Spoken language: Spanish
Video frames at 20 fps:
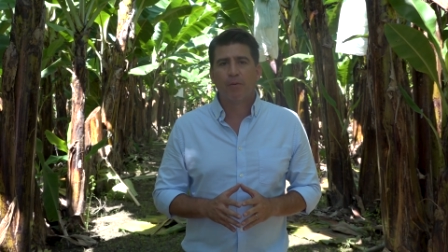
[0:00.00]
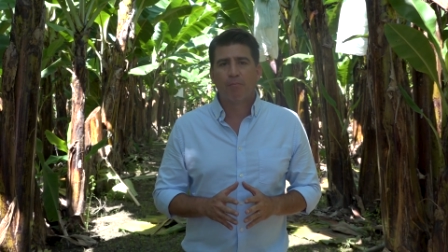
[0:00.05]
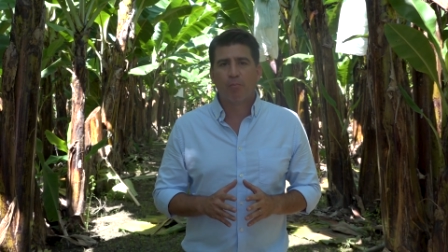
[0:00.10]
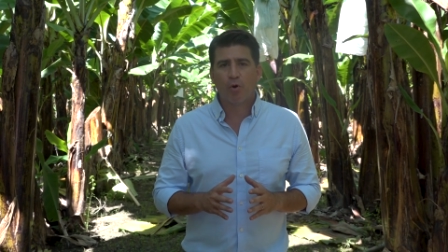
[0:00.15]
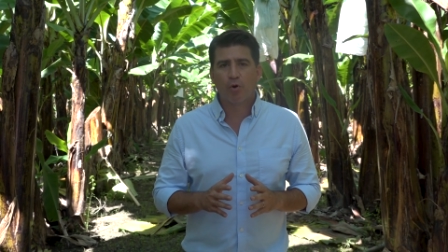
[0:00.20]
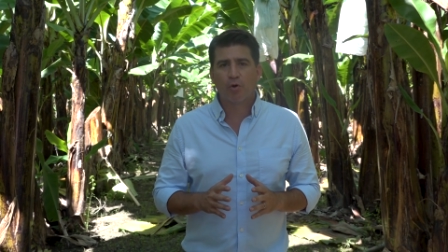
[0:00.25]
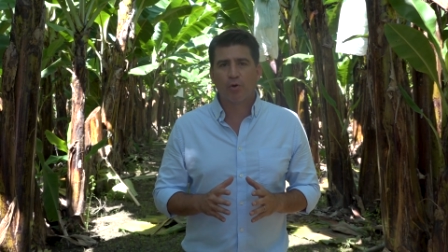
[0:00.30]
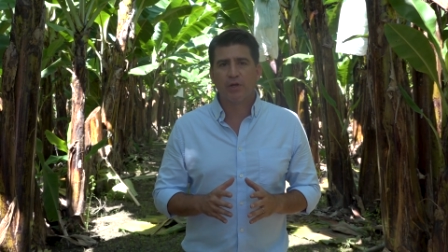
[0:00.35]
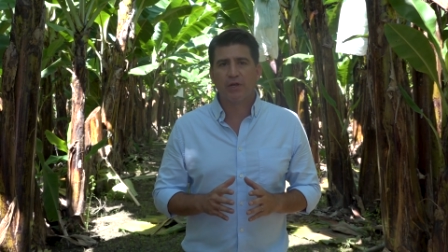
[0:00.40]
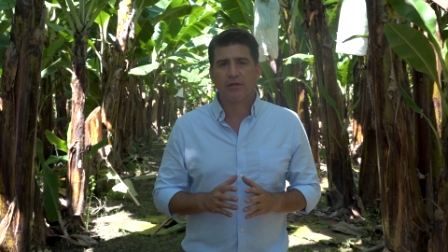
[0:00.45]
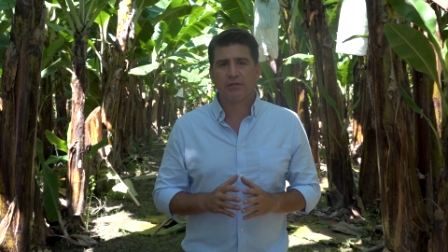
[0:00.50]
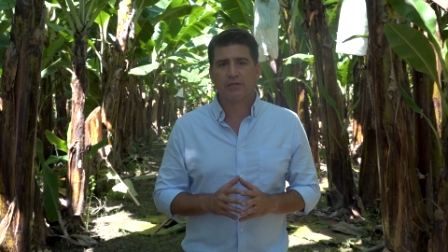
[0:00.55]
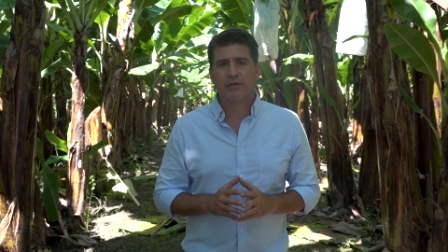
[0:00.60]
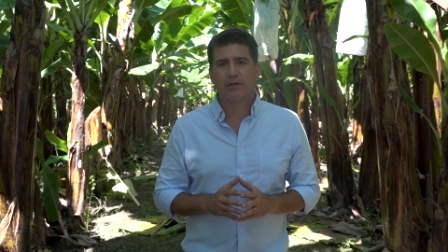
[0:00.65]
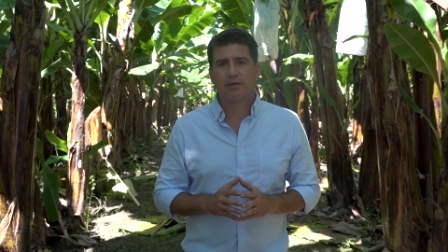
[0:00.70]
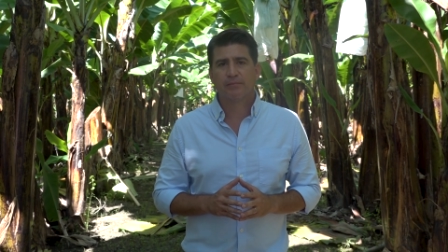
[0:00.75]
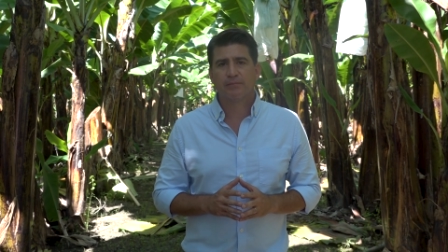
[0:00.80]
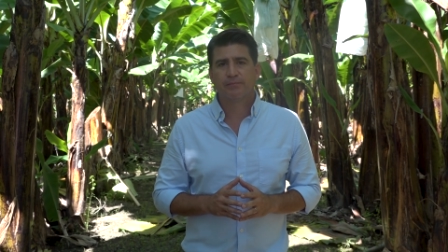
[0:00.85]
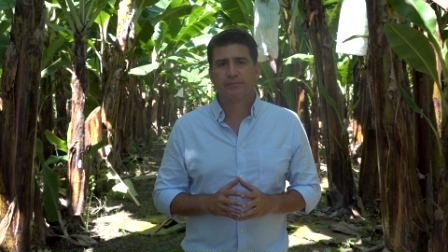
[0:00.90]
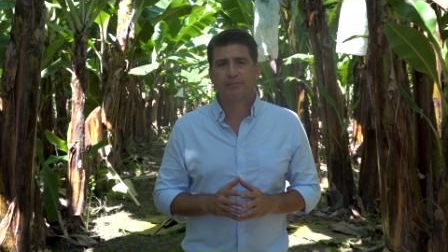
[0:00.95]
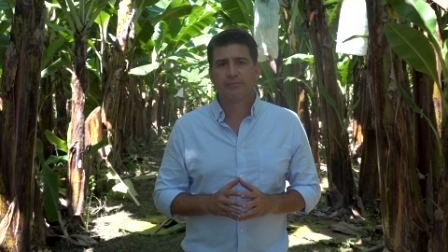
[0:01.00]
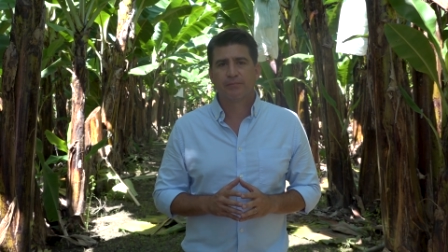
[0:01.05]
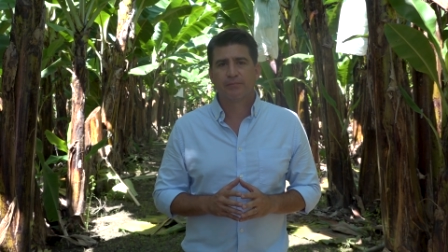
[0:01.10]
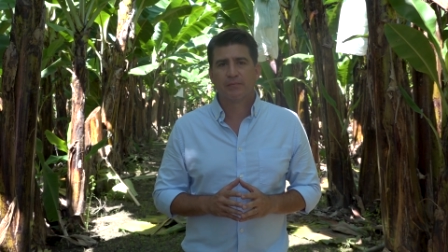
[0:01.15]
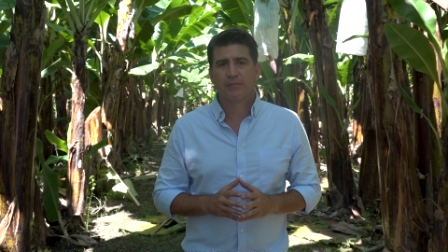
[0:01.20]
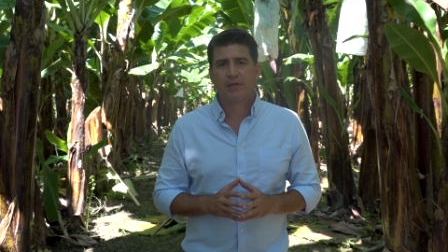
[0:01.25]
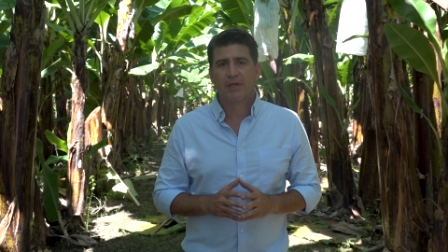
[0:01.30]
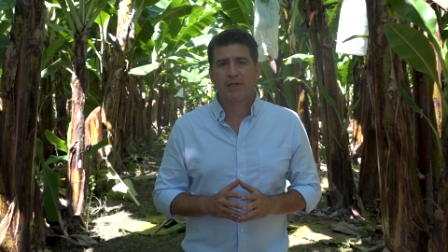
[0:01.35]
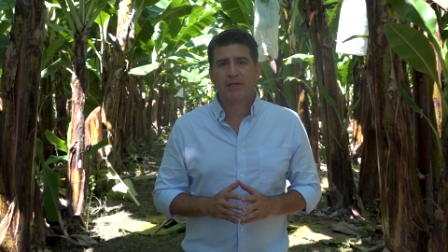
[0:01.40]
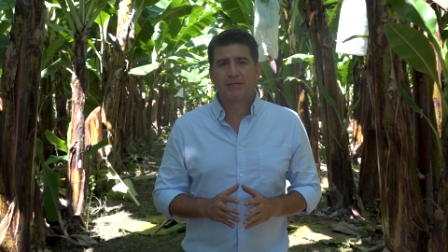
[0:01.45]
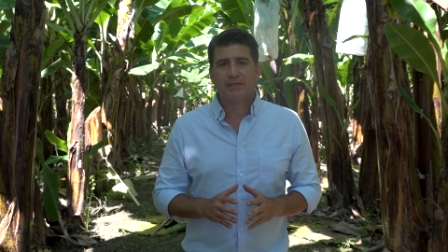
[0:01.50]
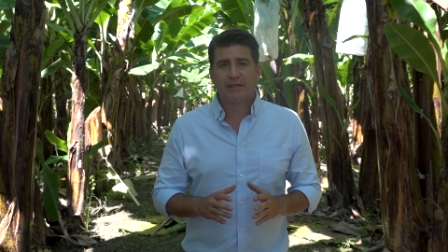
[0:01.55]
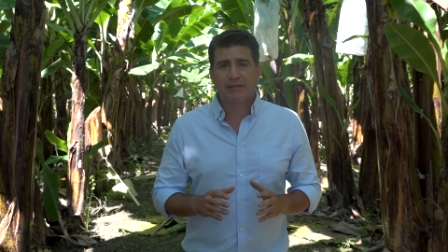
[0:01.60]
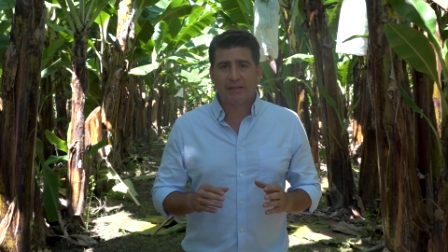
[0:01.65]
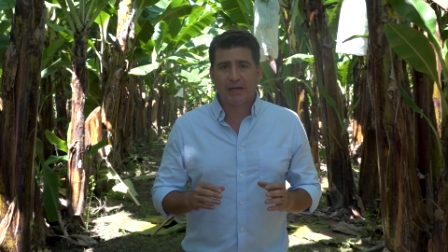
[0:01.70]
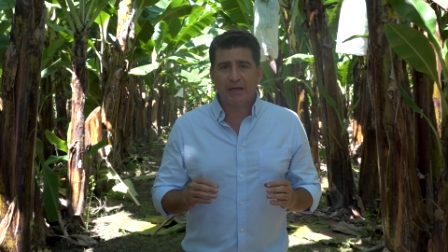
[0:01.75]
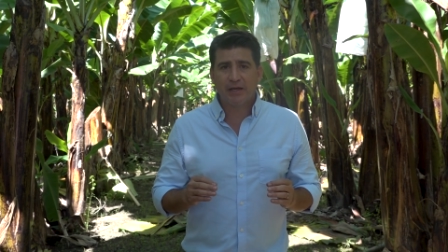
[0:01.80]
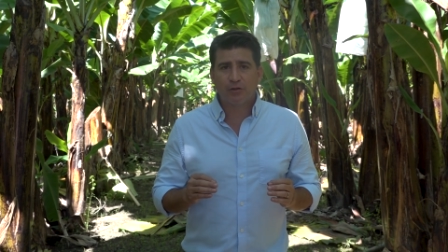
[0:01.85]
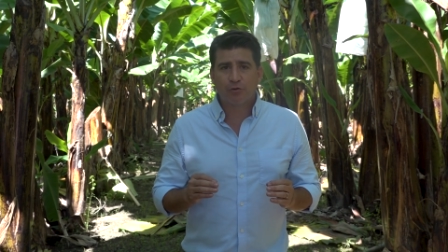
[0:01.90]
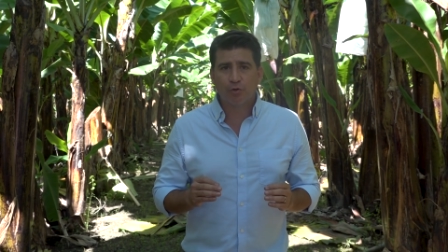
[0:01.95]
por OIRSA. Se
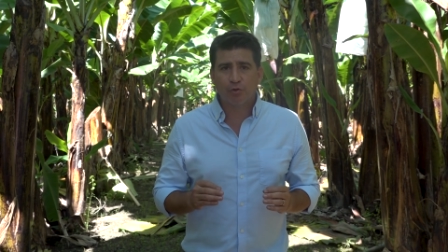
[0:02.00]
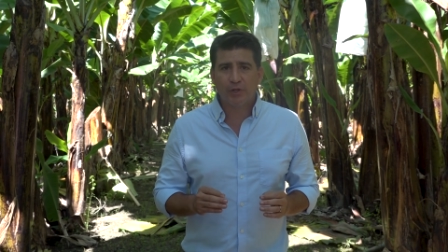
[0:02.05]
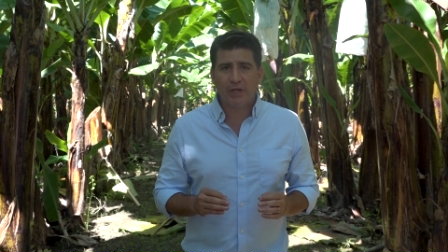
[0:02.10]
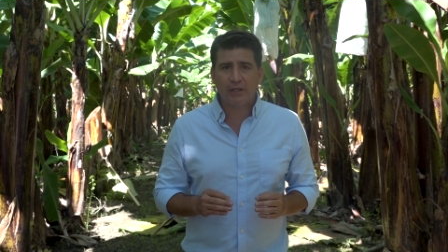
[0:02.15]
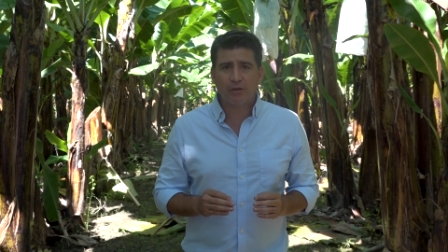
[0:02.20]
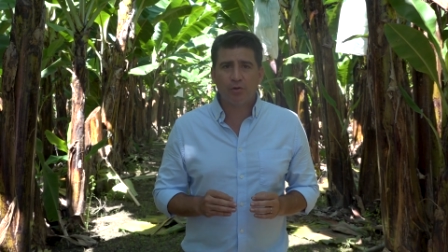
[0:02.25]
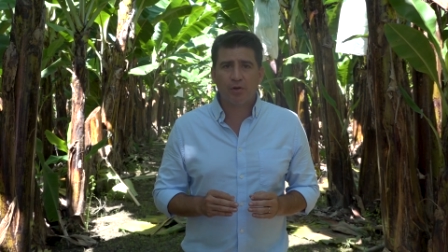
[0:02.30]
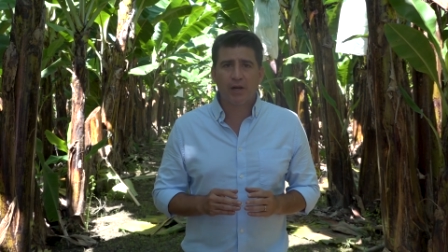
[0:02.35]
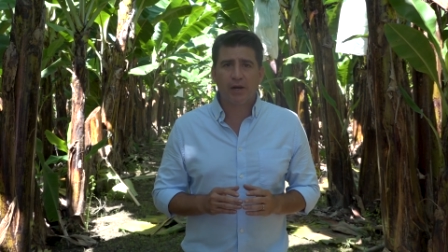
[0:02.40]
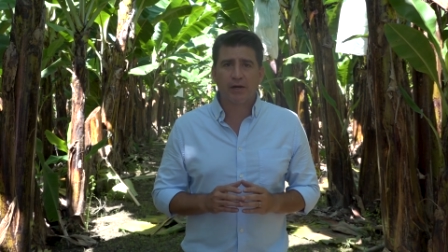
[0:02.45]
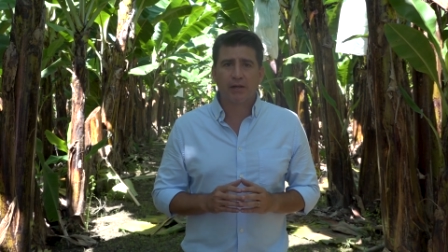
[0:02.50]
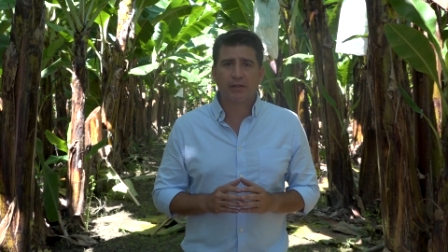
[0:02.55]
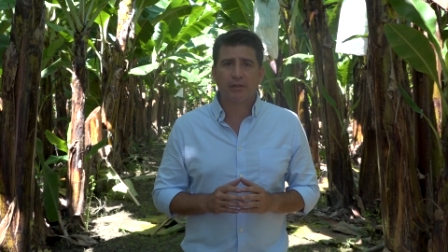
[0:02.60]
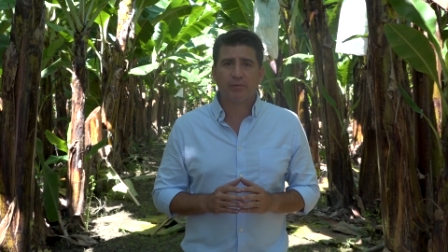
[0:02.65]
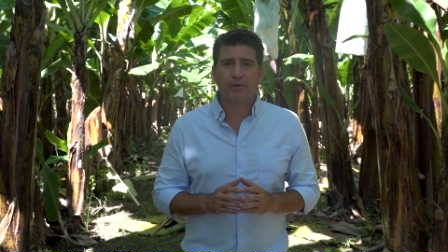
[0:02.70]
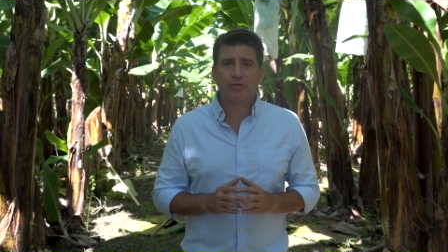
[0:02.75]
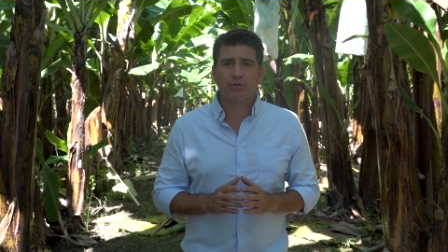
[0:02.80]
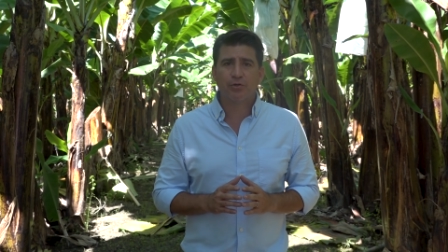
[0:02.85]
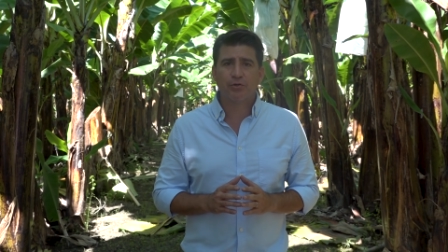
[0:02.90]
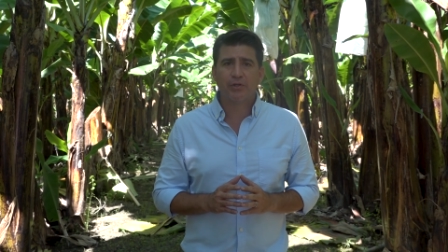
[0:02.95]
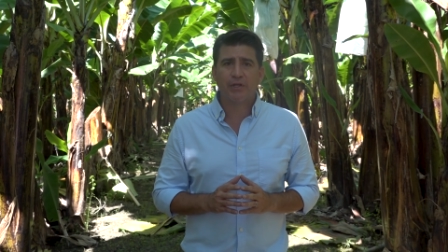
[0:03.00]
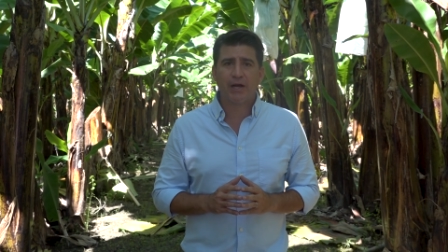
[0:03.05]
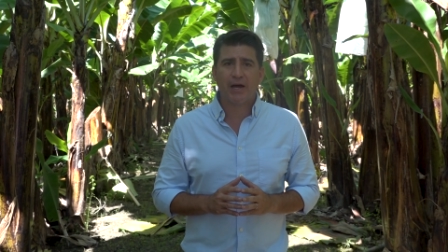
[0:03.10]
está gestionando la reactivación